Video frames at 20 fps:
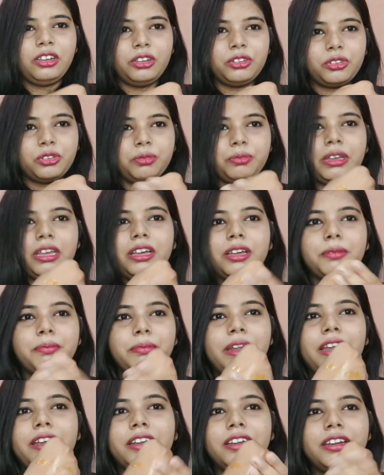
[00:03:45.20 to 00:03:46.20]
इसको मैं अगर
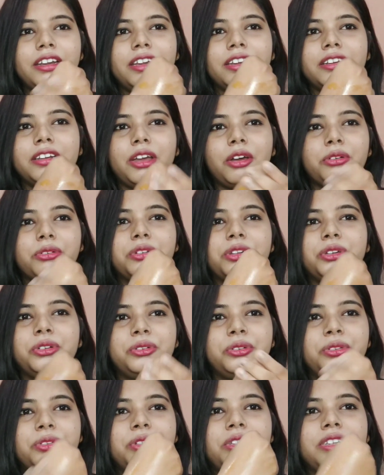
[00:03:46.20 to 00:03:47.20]
ब्लैंड एट आउट
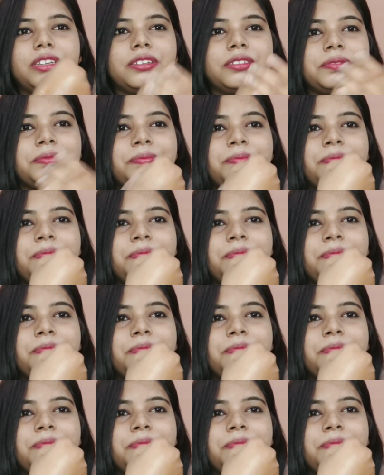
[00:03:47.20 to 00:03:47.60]
करूँ तो ये